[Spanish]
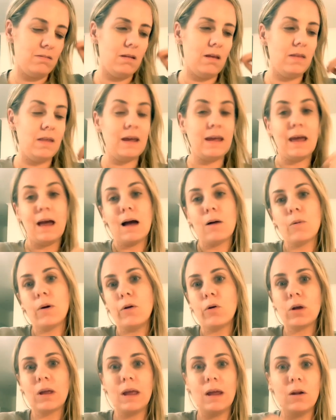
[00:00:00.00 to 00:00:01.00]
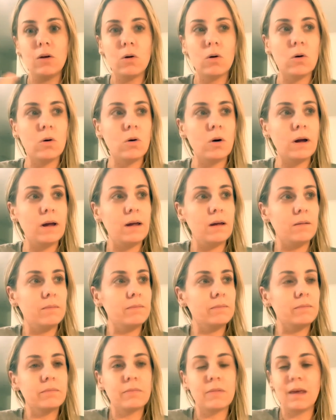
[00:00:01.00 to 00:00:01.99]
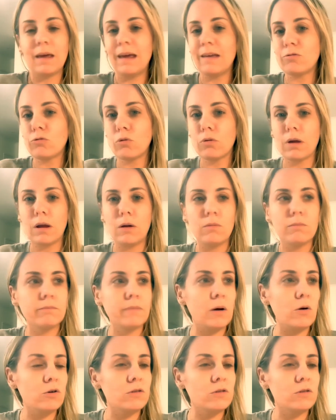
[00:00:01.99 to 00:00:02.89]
de, que, ah, bueno, quiero eh, esto, quiero un mejor